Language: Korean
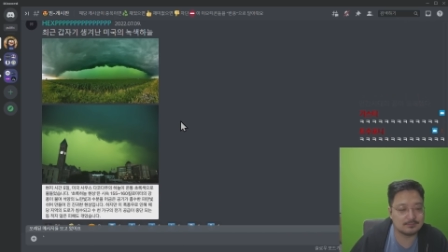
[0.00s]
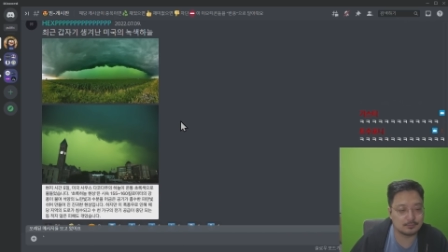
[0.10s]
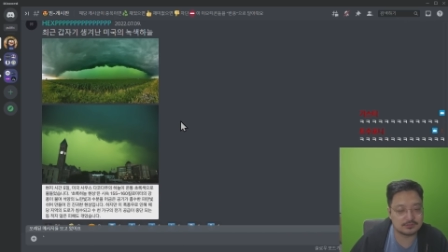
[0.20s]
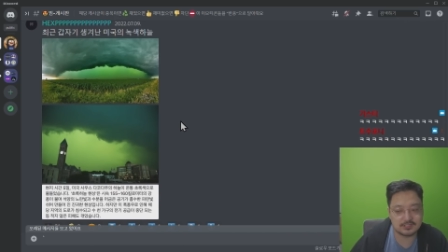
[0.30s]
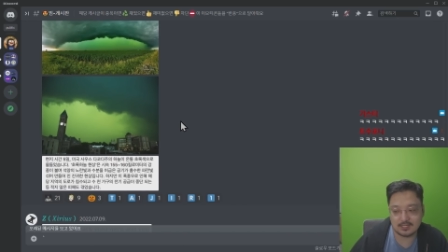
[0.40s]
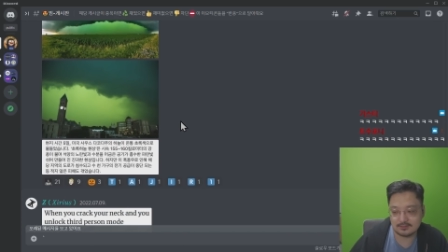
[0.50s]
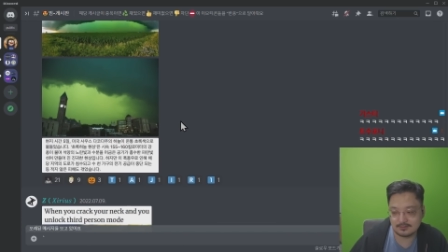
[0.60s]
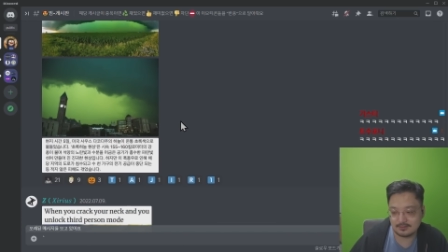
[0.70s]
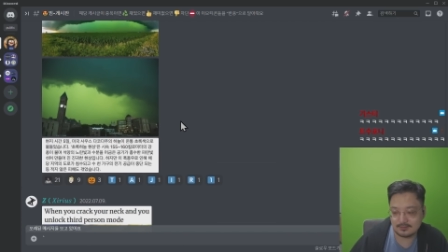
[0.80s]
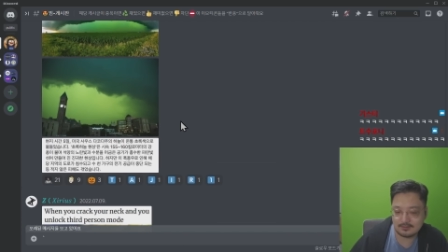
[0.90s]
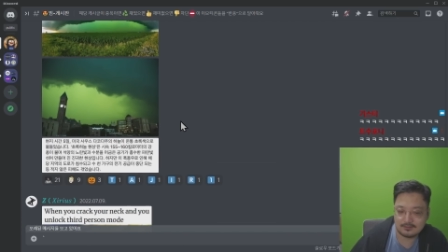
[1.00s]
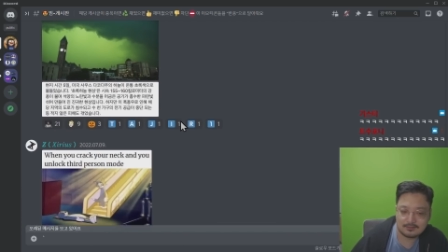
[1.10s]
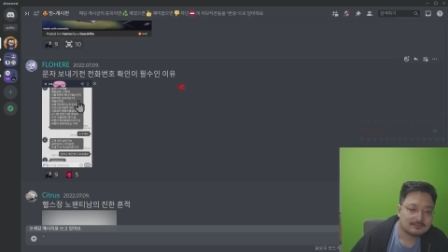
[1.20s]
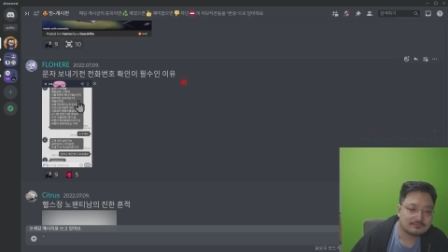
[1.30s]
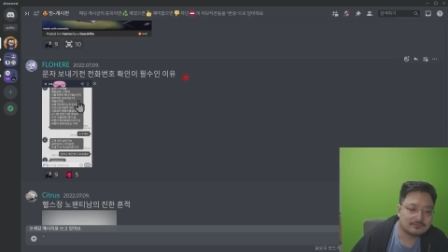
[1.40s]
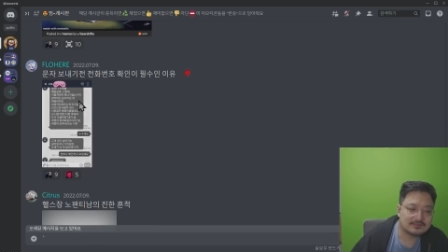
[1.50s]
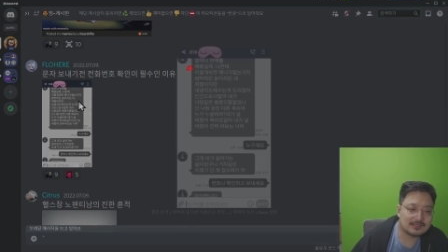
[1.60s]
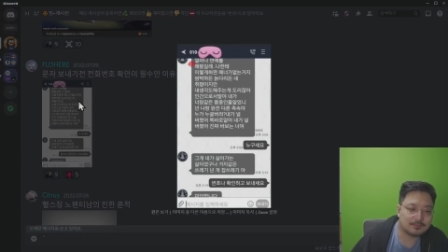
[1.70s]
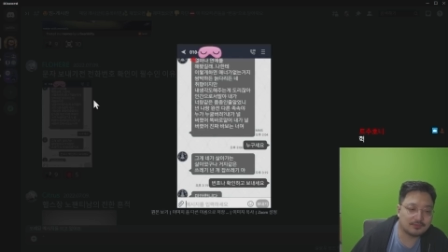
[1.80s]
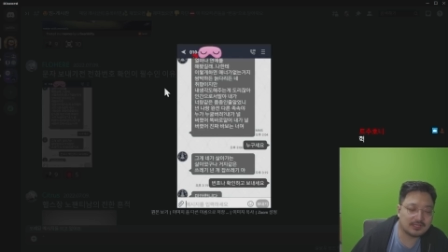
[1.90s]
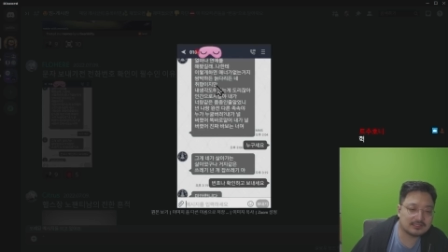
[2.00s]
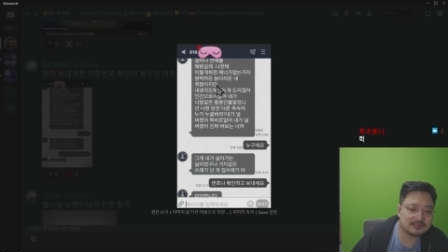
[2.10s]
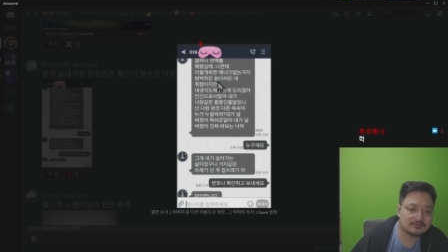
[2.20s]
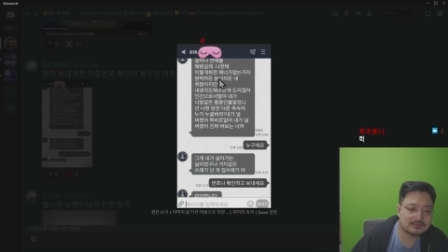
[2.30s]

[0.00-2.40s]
오신 게 아닌가. 문자 보내기 전